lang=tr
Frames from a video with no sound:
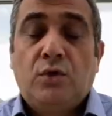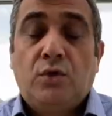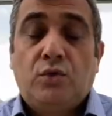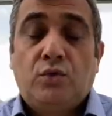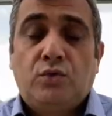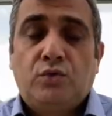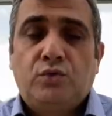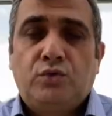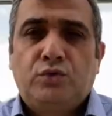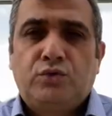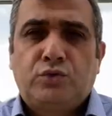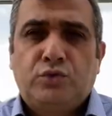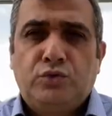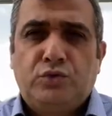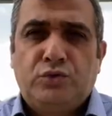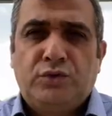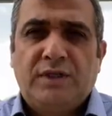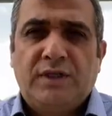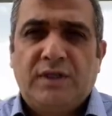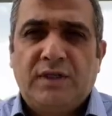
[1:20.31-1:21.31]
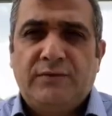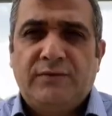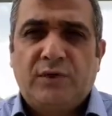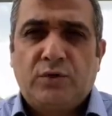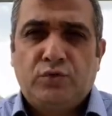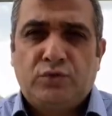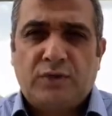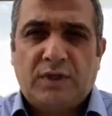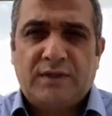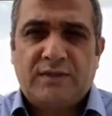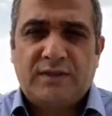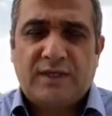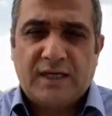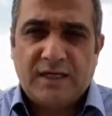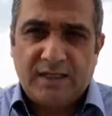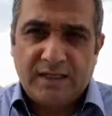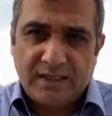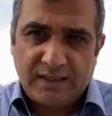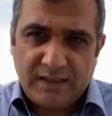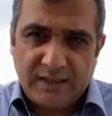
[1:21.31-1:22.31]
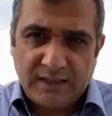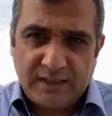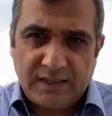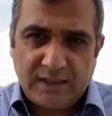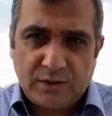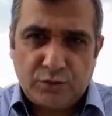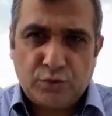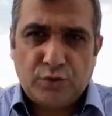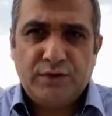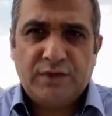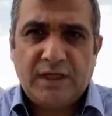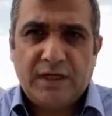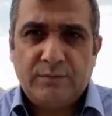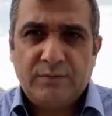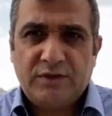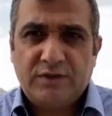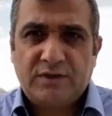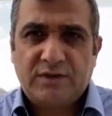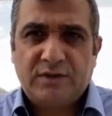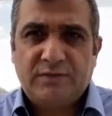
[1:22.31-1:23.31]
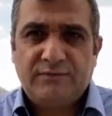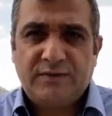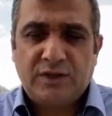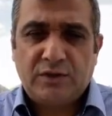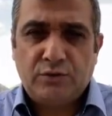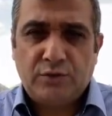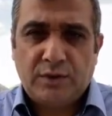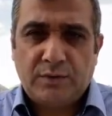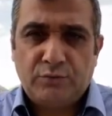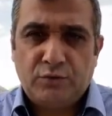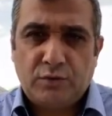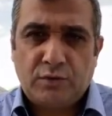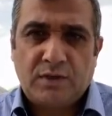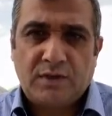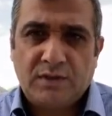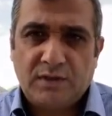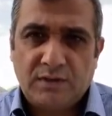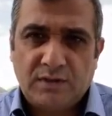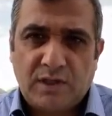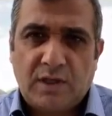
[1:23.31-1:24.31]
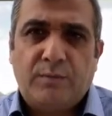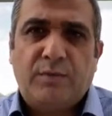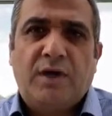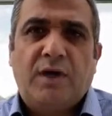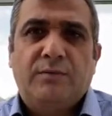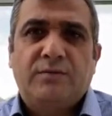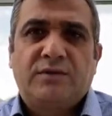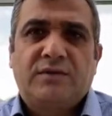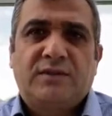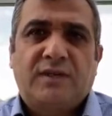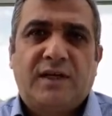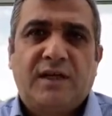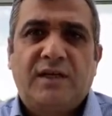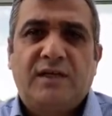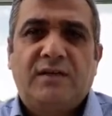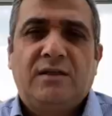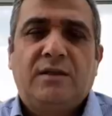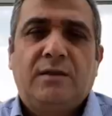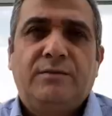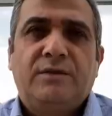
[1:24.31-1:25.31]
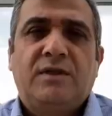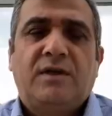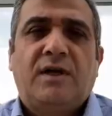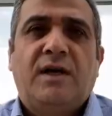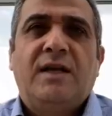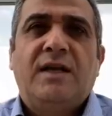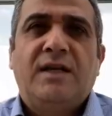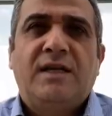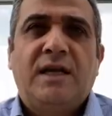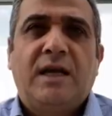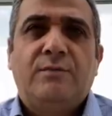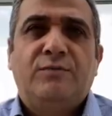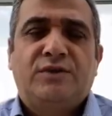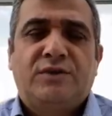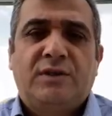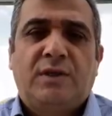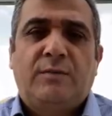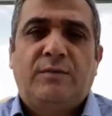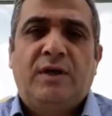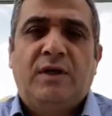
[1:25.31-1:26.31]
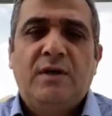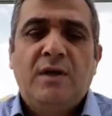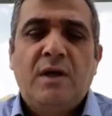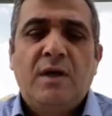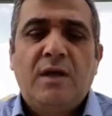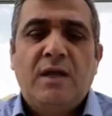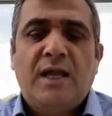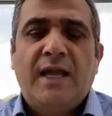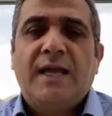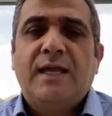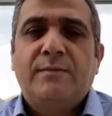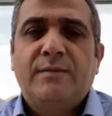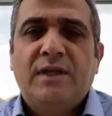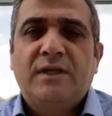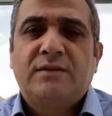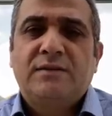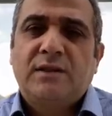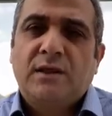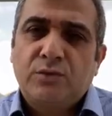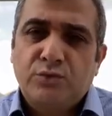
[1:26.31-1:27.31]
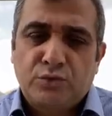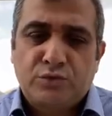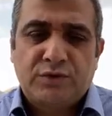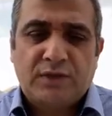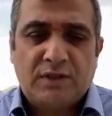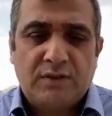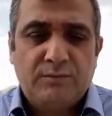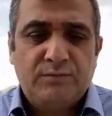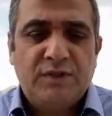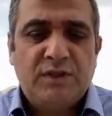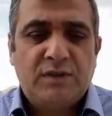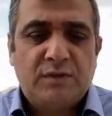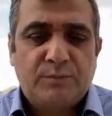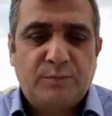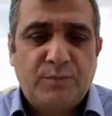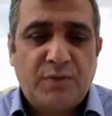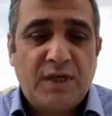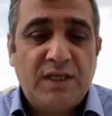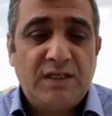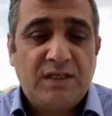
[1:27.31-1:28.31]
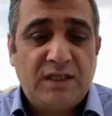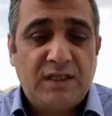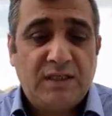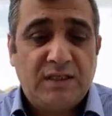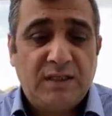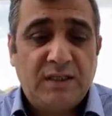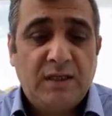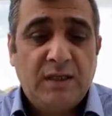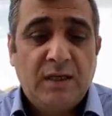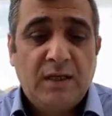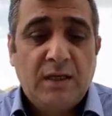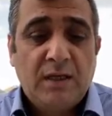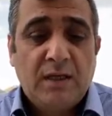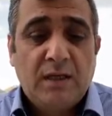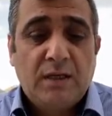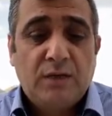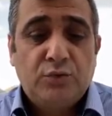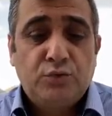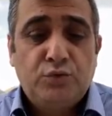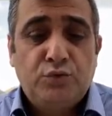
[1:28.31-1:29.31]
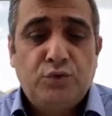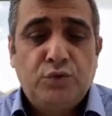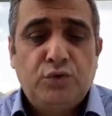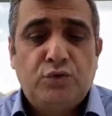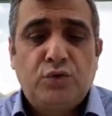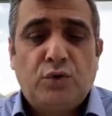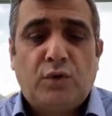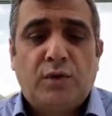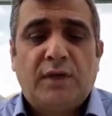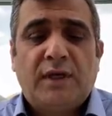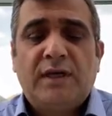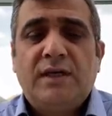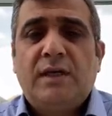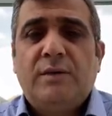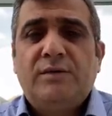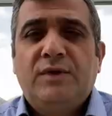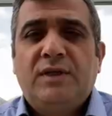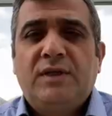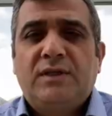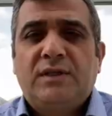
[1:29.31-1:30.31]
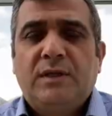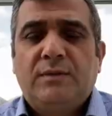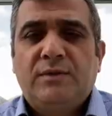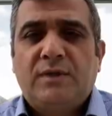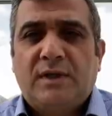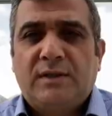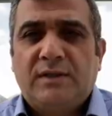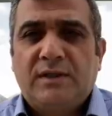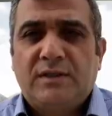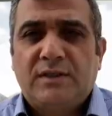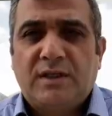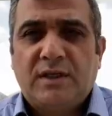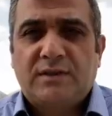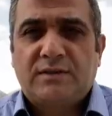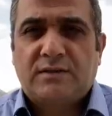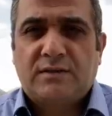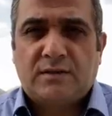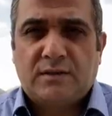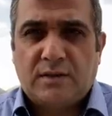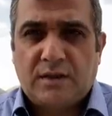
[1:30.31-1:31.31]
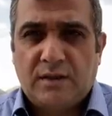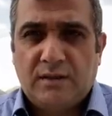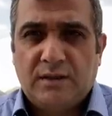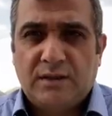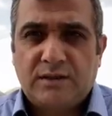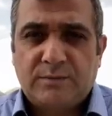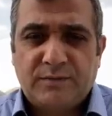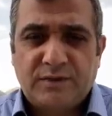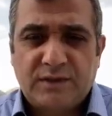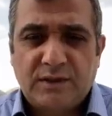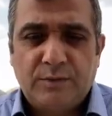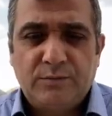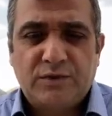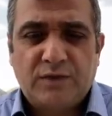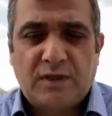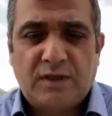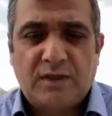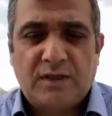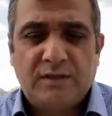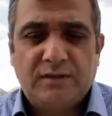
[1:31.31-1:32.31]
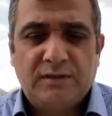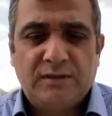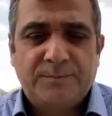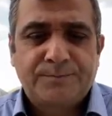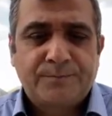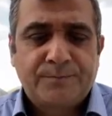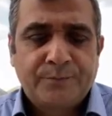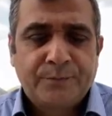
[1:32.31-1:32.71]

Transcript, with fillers: Rus üslerini ve Rus askerlerini geriye göndermişti ve önemli oranda daha bağımsız hareket edebilir hale gelmişti ama Ermenistan Rusya'nın bir peykiydi. Dünkü olayla birlikte bir ateşkes anlaşması imzalandı.